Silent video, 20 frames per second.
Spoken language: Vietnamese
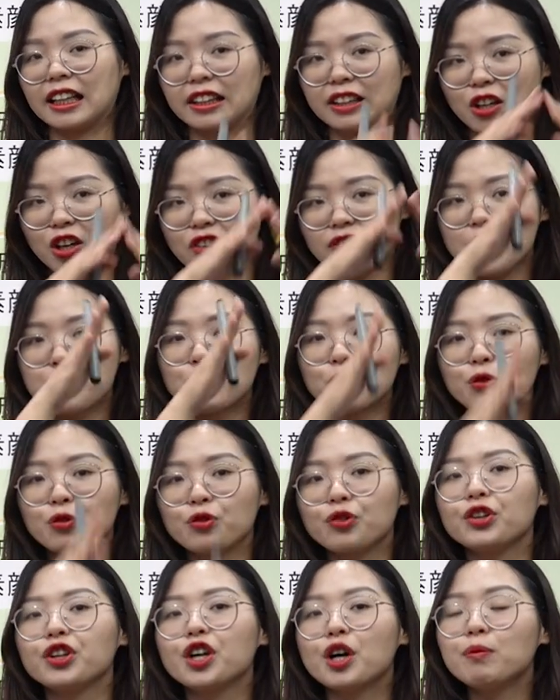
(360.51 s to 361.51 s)
nói về một
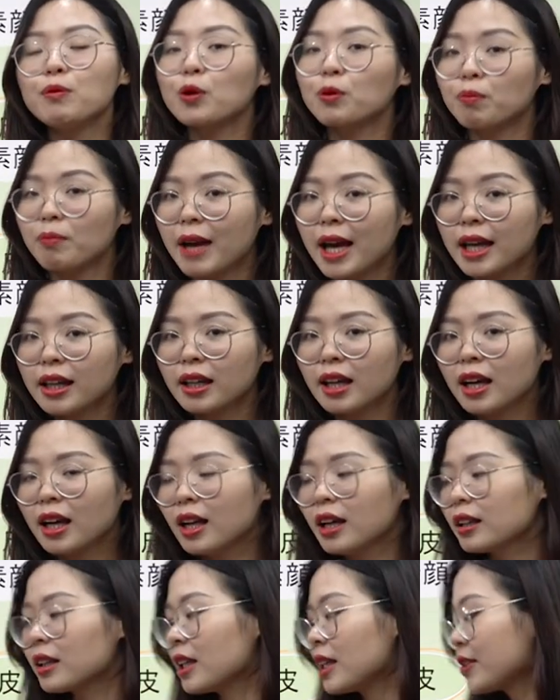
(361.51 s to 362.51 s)
phía một bên
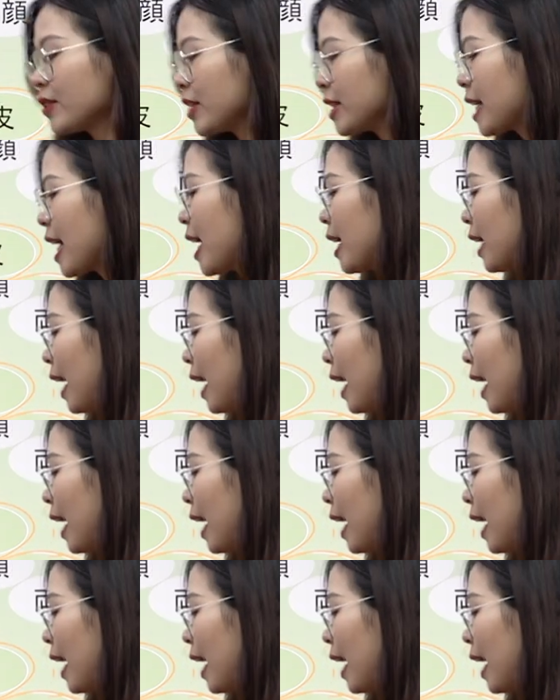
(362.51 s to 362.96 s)
thì suy ra